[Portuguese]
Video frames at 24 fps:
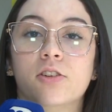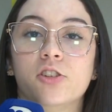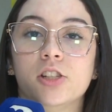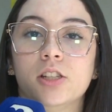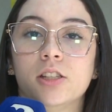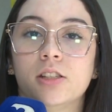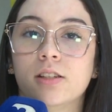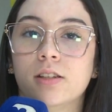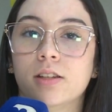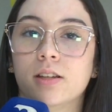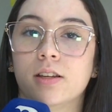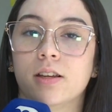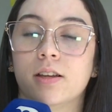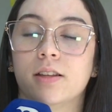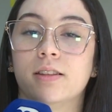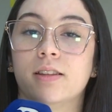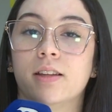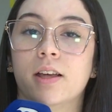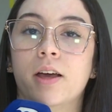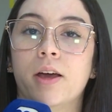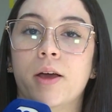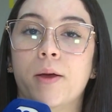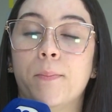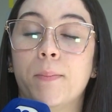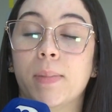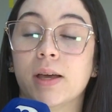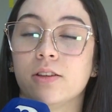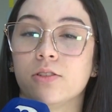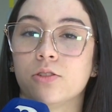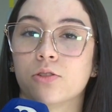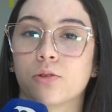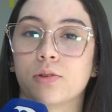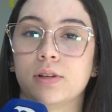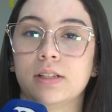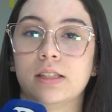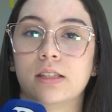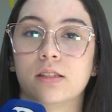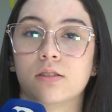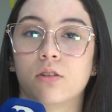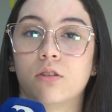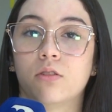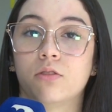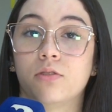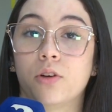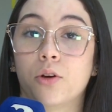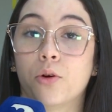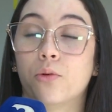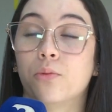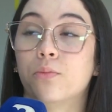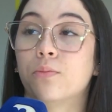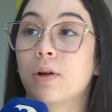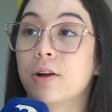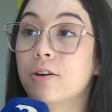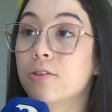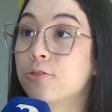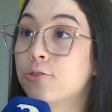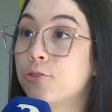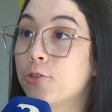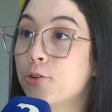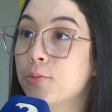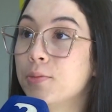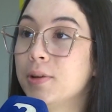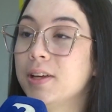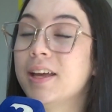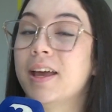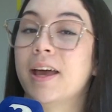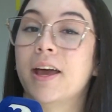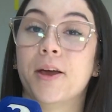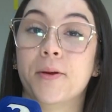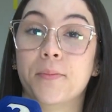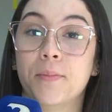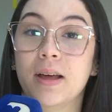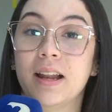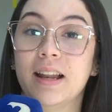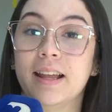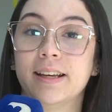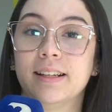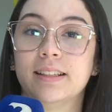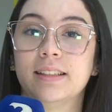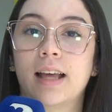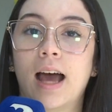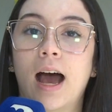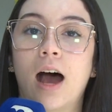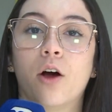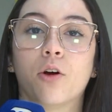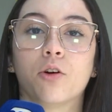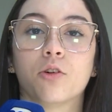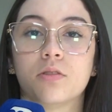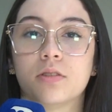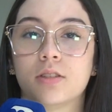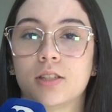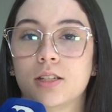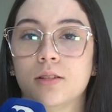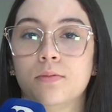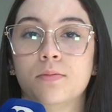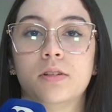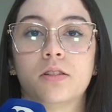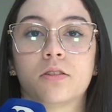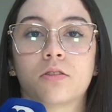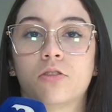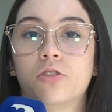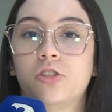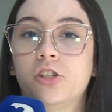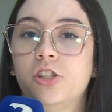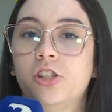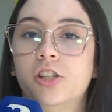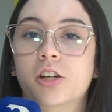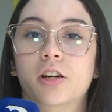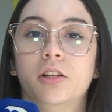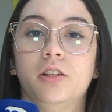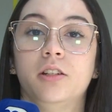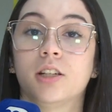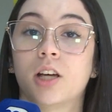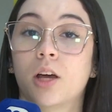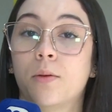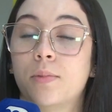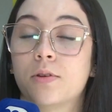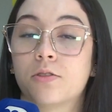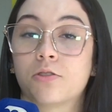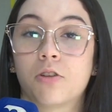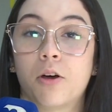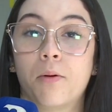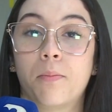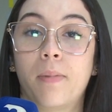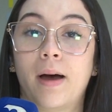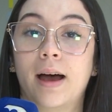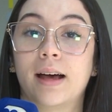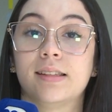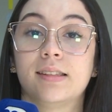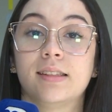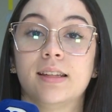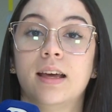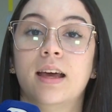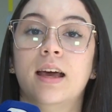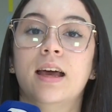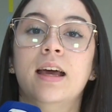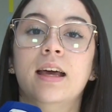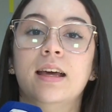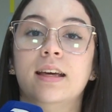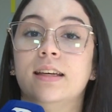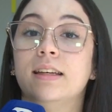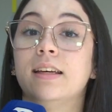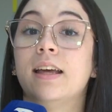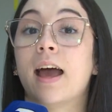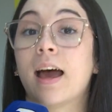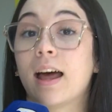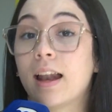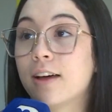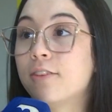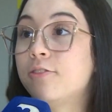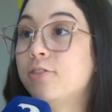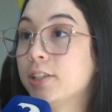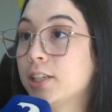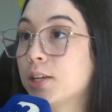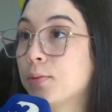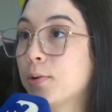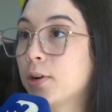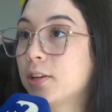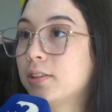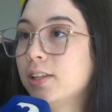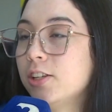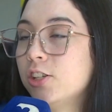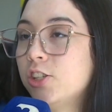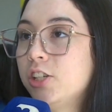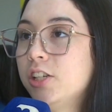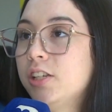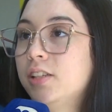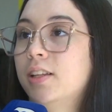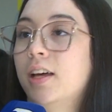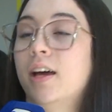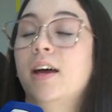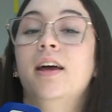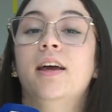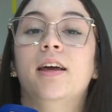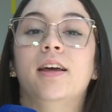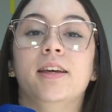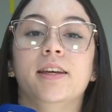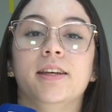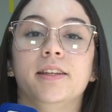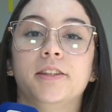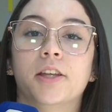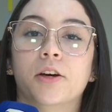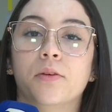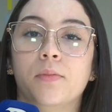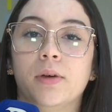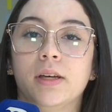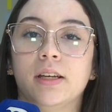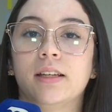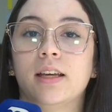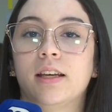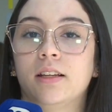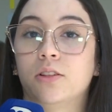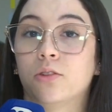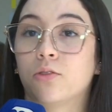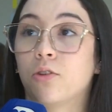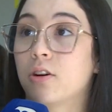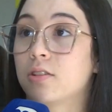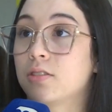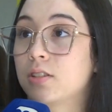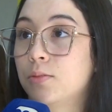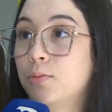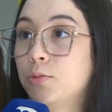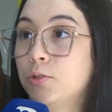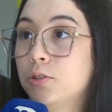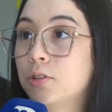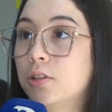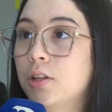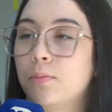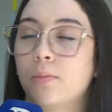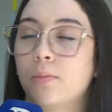a gente é, pensou em desenvolver um perfume repelente, algo simples, cotidiano, em que a pessoa passe e ela fique protegida. E também quem não gosta muito de